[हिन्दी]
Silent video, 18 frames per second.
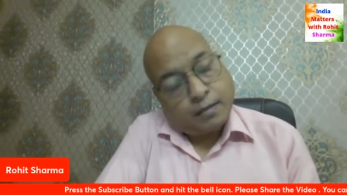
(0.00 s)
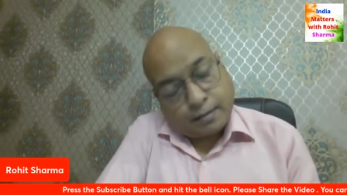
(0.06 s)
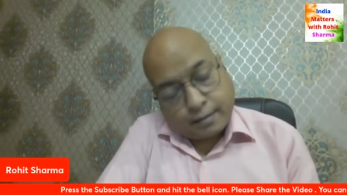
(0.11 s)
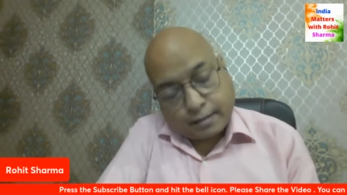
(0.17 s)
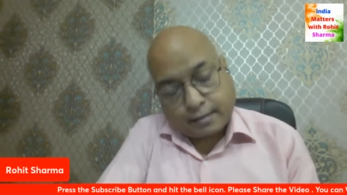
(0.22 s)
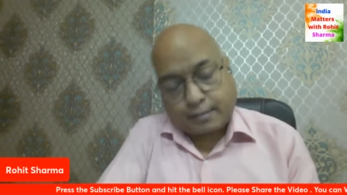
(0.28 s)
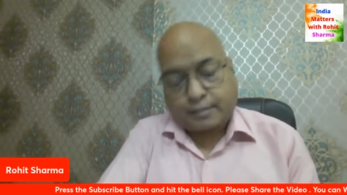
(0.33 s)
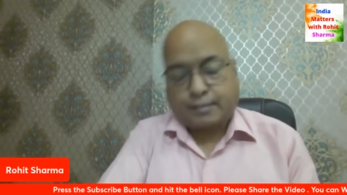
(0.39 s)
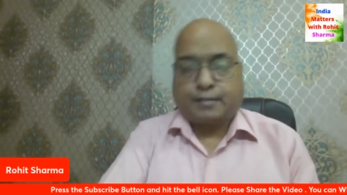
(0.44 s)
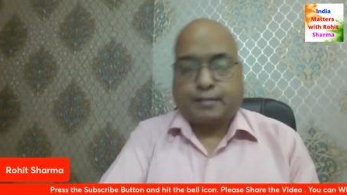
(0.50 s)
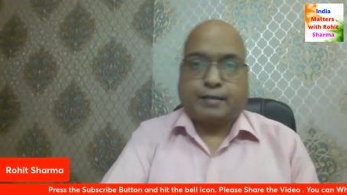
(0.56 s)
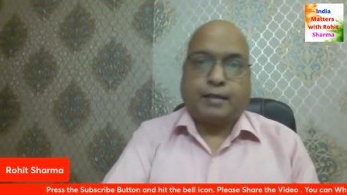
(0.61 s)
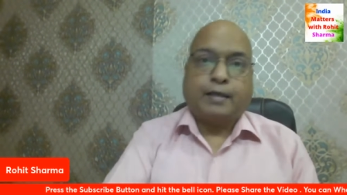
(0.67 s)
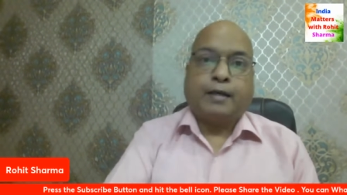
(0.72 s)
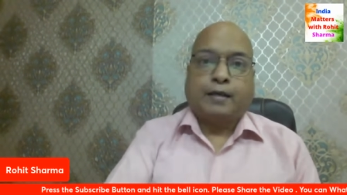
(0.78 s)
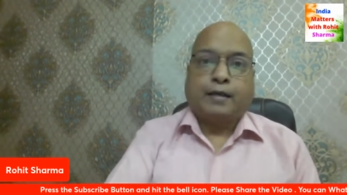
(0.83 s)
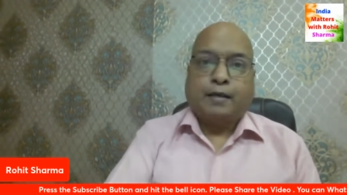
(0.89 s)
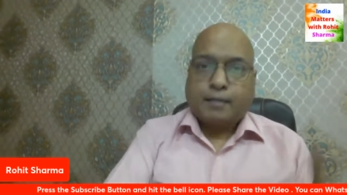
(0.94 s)
ये चीज है
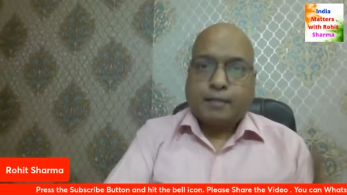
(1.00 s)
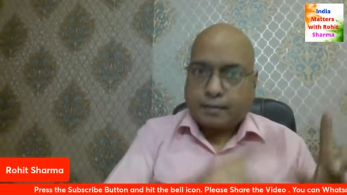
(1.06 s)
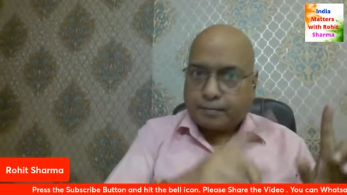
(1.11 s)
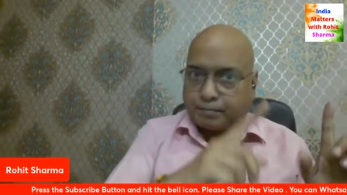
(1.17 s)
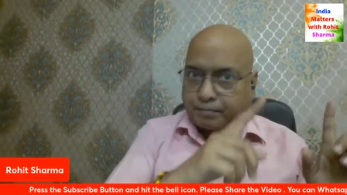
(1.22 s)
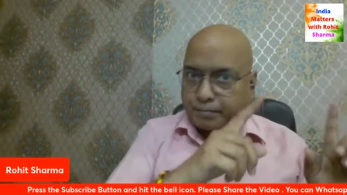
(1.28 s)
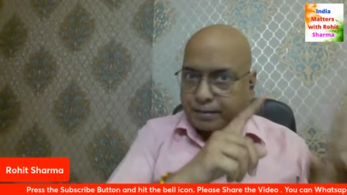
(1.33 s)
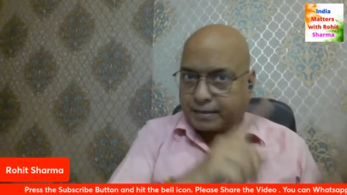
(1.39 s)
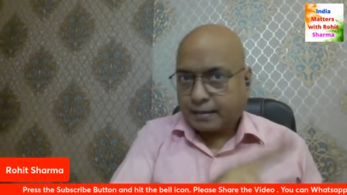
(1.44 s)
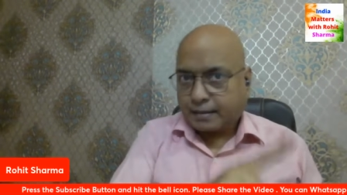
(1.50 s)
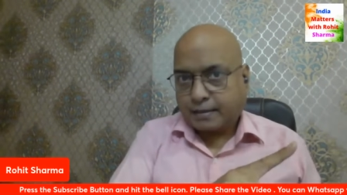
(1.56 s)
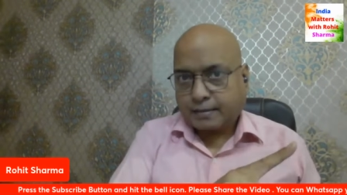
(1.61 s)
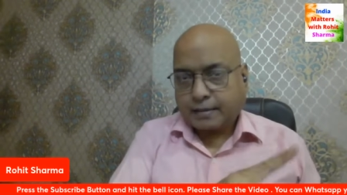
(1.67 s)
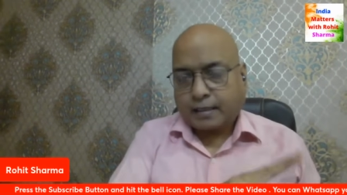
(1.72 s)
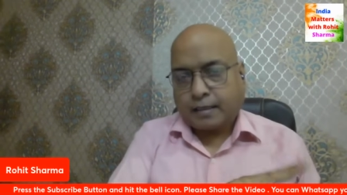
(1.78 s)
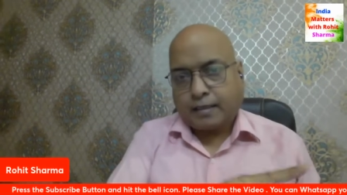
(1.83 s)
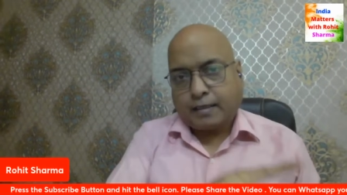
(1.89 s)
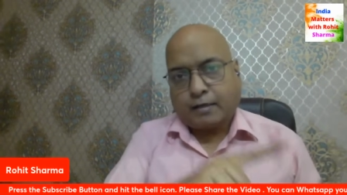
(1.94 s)
कि पिछले
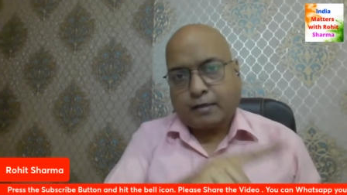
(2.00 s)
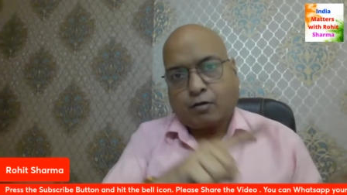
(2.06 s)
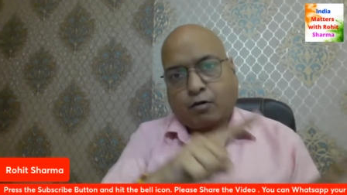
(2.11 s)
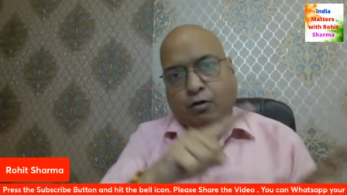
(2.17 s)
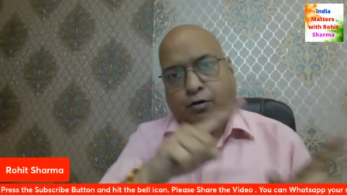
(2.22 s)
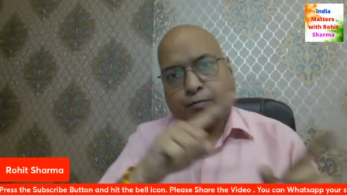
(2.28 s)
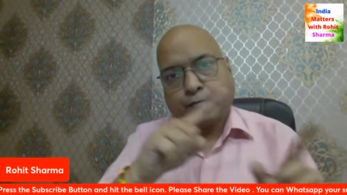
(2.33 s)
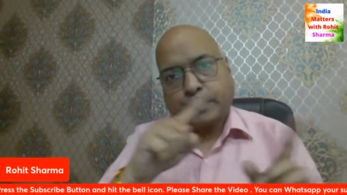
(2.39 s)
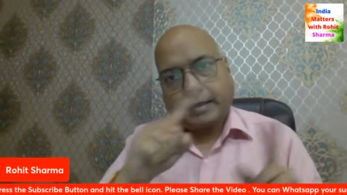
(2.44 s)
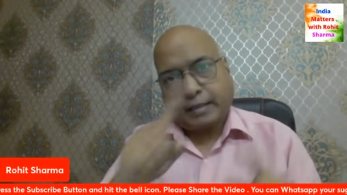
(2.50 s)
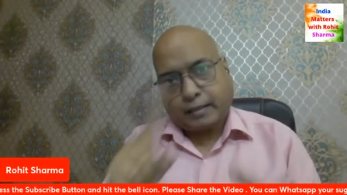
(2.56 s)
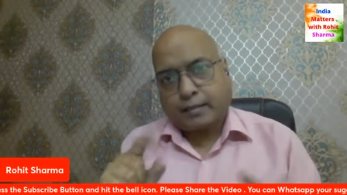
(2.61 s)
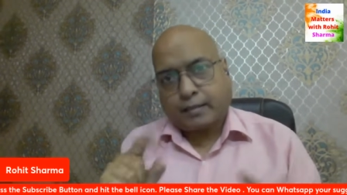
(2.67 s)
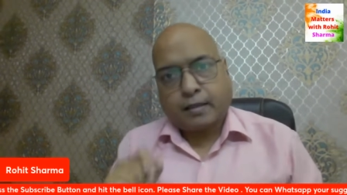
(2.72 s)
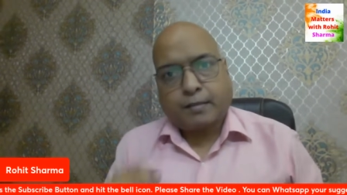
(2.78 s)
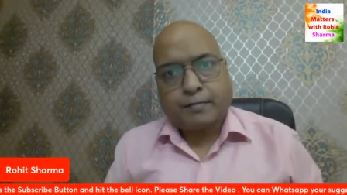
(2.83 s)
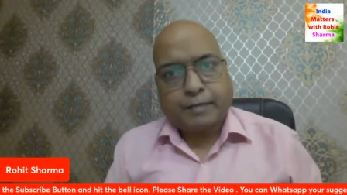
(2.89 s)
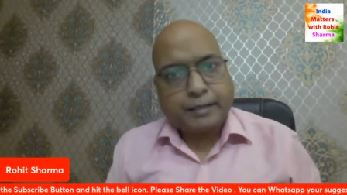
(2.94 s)
साल इकोनॉमी
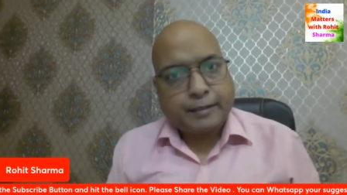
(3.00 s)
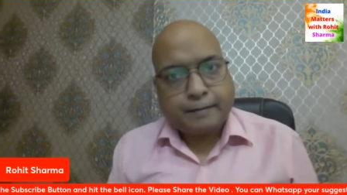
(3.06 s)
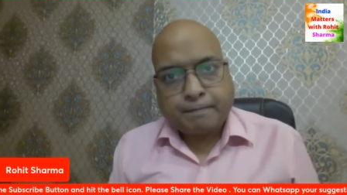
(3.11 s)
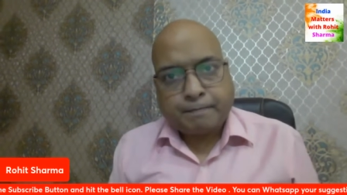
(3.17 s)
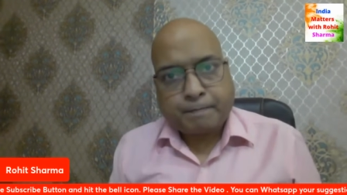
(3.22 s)
कितना बढ़ी